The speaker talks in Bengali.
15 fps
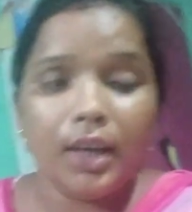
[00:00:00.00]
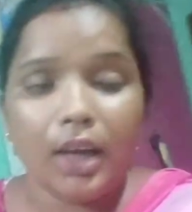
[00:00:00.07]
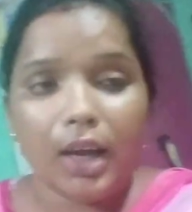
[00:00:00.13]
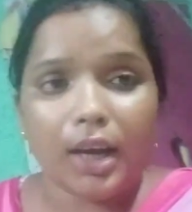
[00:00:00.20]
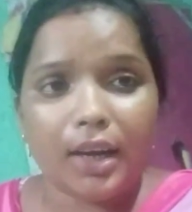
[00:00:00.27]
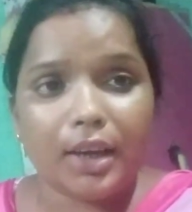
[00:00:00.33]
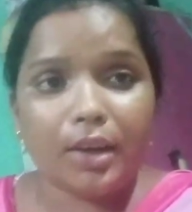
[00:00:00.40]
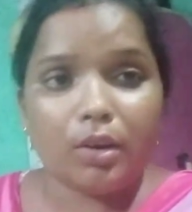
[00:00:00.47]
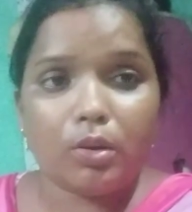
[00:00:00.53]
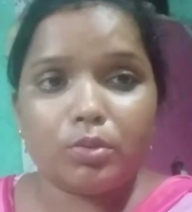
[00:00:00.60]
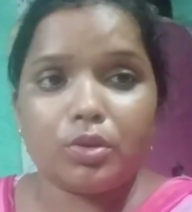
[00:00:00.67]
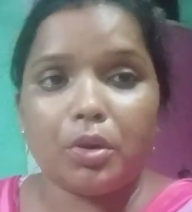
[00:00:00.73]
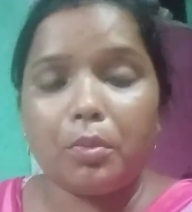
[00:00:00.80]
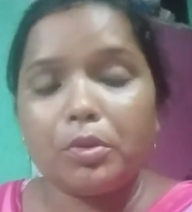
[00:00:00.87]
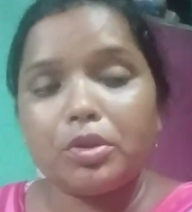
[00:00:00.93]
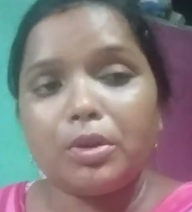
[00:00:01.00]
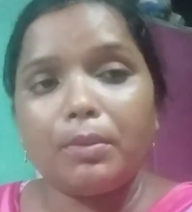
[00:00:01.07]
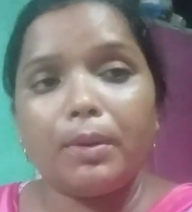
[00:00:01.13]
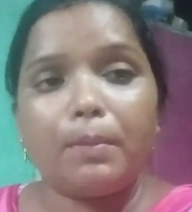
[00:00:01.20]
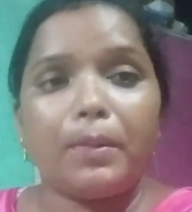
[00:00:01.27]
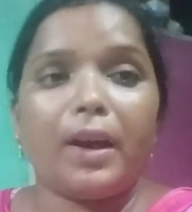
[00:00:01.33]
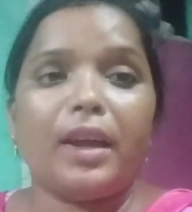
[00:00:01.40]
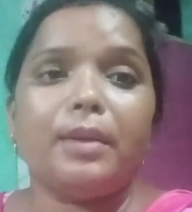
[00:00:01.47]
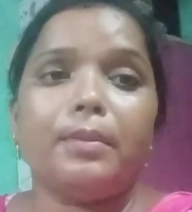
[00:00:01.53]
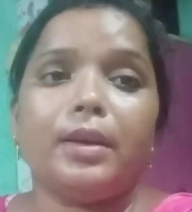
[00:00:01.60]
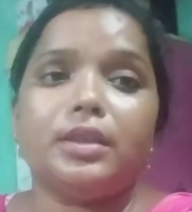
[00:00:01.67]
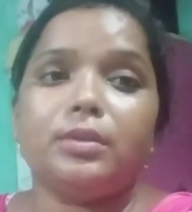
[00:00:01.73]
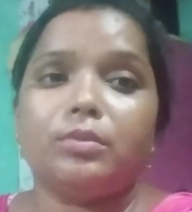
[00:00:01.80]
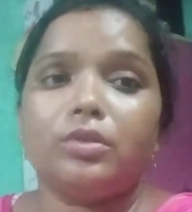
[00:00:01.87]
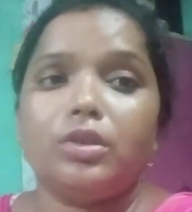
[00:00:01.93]
আর এরকম সমস্যা আমার প্রায়
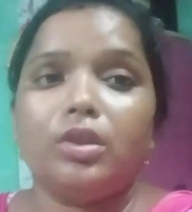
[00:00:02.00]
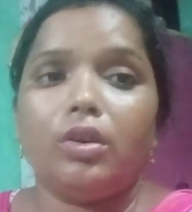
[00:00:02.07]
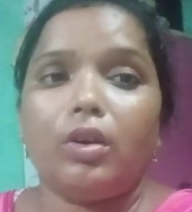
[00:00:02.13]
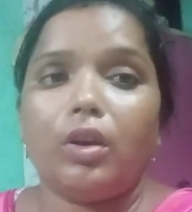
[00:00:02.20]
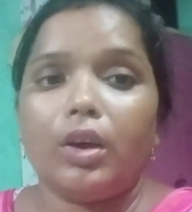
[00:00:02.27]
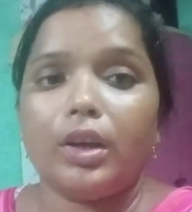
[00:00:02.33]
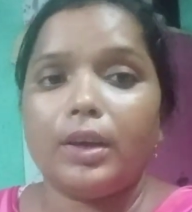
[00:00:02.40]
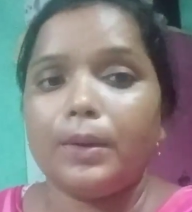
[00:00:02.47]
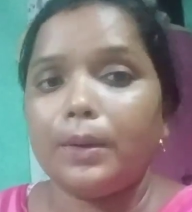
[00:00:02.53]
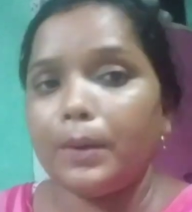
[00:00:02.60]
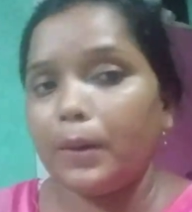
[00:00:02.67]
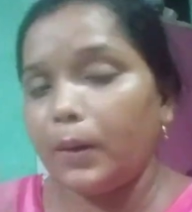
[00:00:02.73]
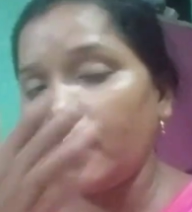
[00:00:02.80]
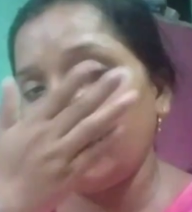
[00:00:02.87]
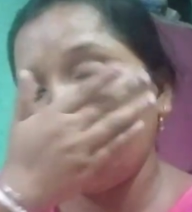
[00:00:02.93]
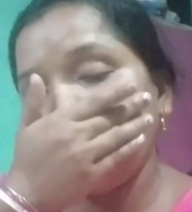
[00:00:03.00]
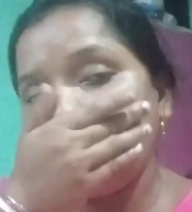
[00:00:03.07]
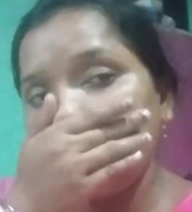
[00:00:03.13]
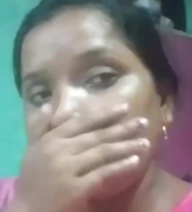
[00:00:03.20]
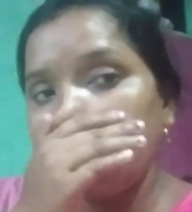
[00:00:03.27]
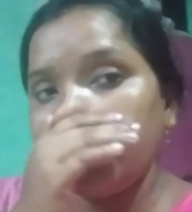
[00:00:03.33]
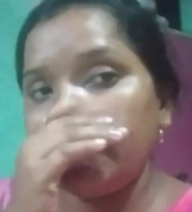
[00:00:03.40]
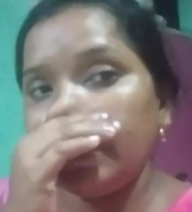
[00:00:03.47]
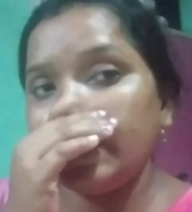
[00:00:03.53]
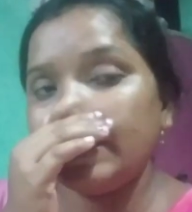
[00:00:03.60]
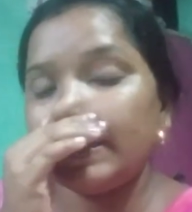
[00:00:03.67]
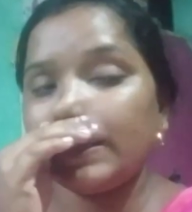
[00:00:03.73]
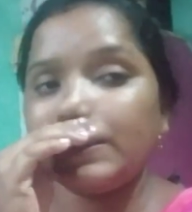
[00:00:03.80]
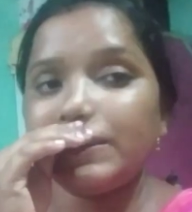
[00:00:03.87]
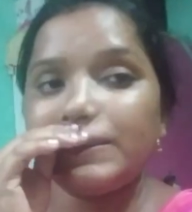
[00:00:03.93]
মাঝে মধ্যে হয় হয় বলতে আমার মেয়ে
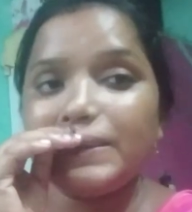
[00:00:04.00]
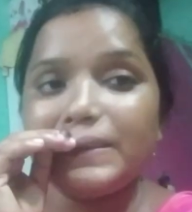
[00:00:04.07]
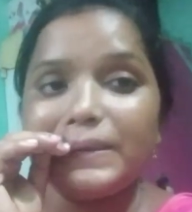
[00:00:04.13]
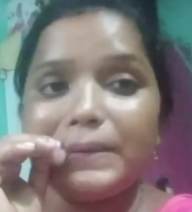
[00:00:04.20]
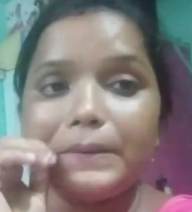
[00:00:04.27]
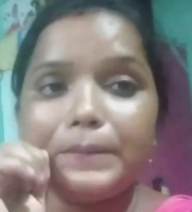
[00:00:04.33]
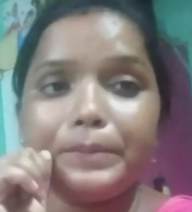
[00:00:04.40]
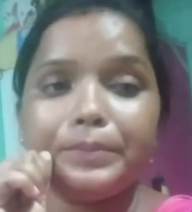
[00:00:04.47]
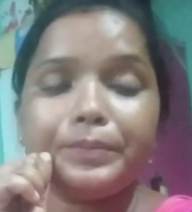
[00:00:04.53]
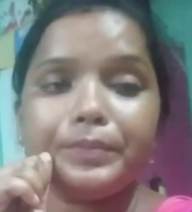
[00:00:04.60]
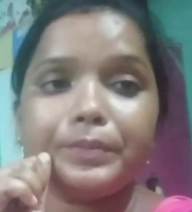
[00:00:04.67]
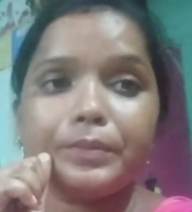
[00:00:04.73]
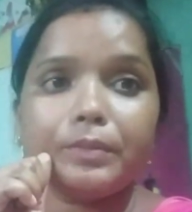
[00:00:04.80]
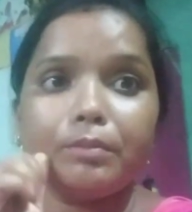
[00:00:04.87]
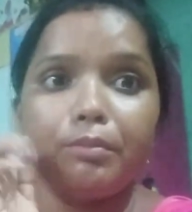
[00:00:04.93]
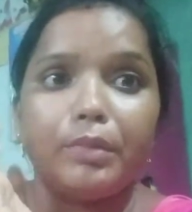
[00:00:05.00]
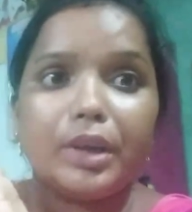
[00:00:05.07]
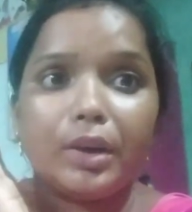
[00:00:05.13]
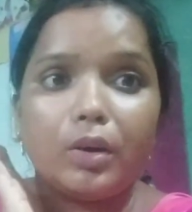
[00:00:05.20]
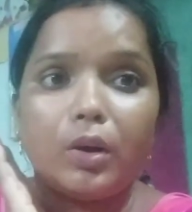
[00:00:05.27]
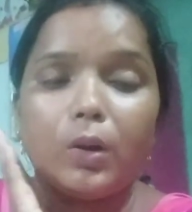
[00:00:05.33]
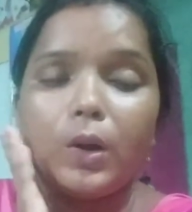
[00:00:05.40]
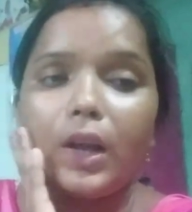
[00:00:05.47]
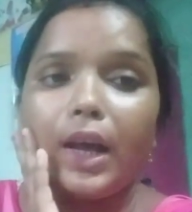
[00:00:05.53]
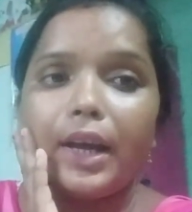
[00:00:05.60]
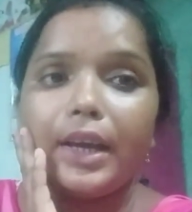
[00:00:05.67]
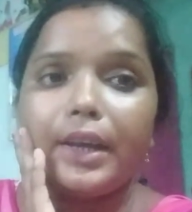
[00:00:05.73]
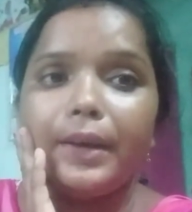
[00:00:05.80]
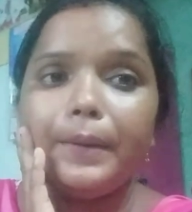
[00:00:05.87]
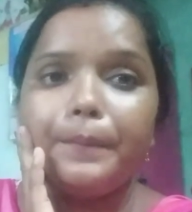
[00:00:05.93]
যখন মেয়ে হওয়ার
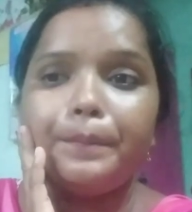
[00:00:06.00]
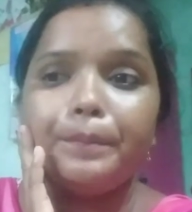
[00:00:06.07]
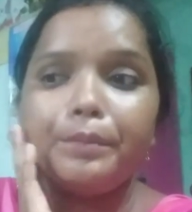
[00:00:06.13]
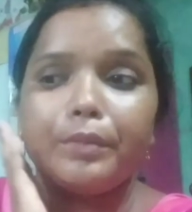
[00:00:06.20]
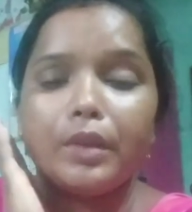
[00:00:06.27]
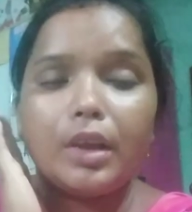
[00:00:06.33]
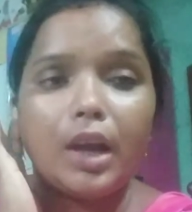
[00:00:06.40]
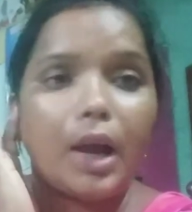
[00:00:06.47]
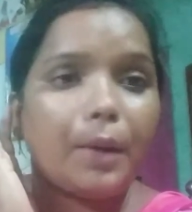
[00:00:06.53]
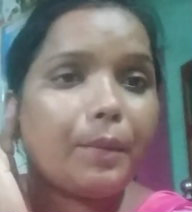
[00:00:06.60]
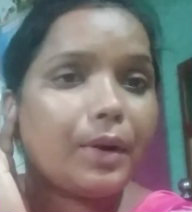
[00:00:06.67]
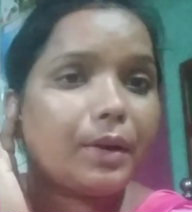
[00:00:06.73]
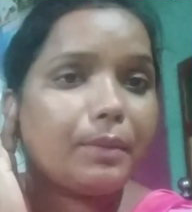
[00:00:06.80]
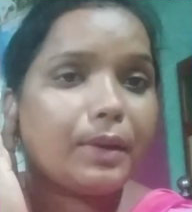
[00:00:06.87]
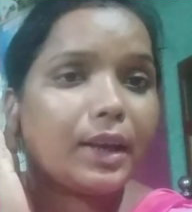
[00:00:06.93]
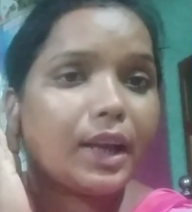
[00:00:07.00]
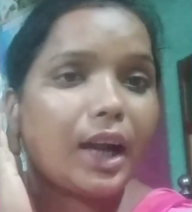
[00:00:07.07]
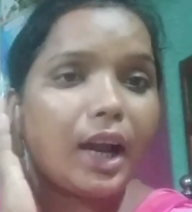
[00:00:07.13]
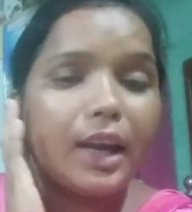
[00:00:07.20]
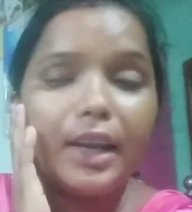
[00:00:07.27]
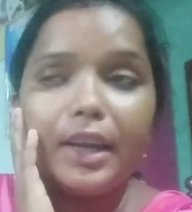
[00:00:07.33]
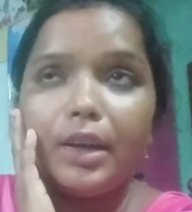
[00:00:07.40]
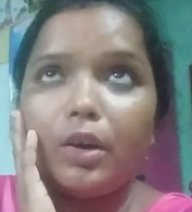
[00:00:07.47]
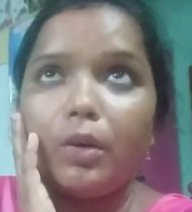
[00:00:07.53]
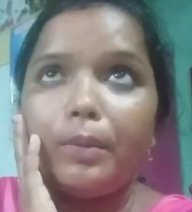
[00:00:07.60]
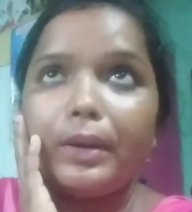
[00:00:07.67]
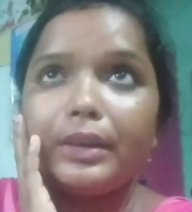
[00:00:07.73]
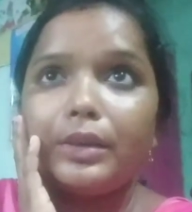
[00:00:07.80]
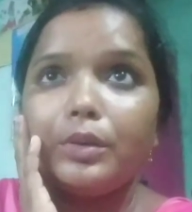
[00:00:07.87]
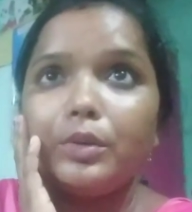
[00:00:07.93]
আগে আমার মানে কানে এরকম
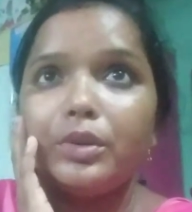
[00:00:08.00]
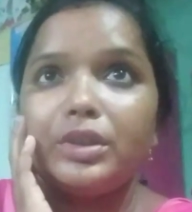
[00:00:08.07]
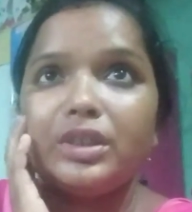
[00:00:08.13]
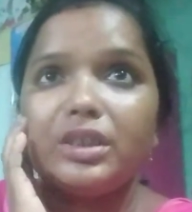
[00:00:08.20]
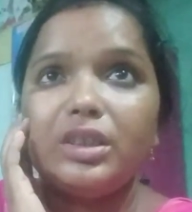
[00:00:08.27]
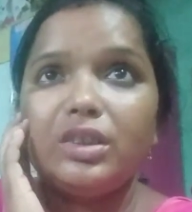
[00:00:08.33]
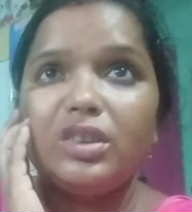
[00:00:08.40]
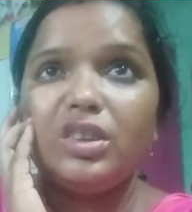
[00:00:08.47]
একটা হয়েছিল